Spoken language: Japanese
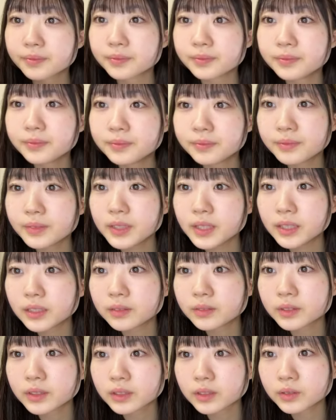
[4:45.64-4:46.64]
うんみかの
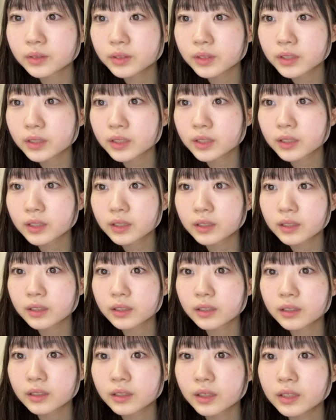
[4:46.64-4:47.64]
方大阪
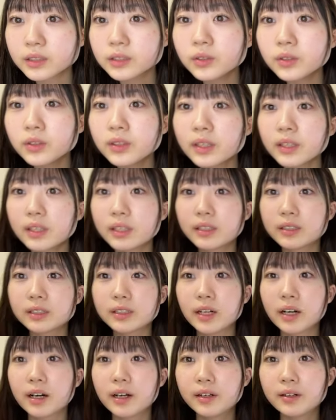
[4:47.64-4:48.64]
あそうなんです
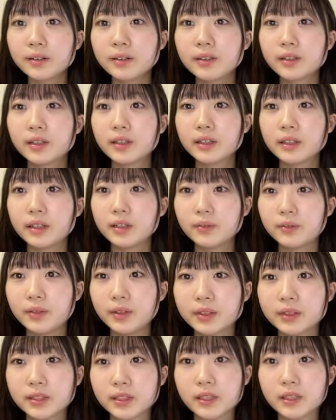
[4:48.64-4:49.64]
か
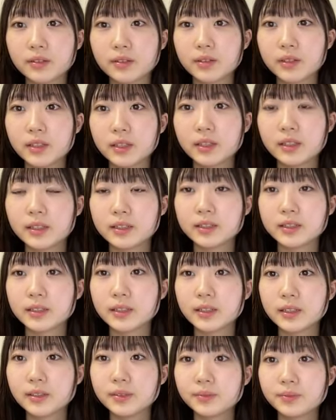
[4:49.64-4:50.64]
皆さん昨日来たんです
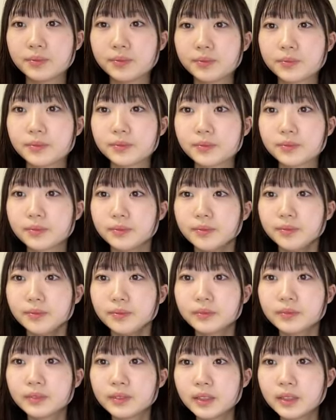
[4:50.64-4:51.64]
か
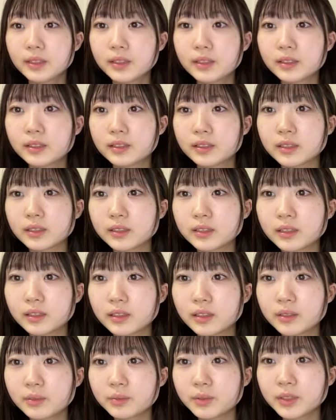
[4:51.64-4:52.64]
肌ツヤツヤ
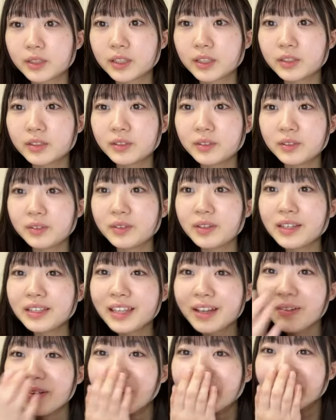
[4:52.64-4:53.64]
でも一つのゆで
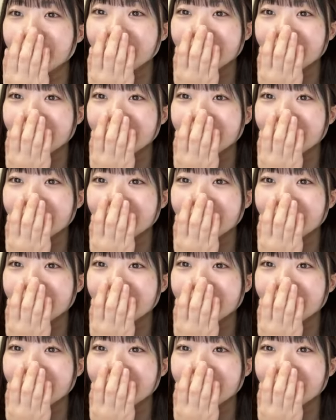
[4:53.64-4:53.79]
卵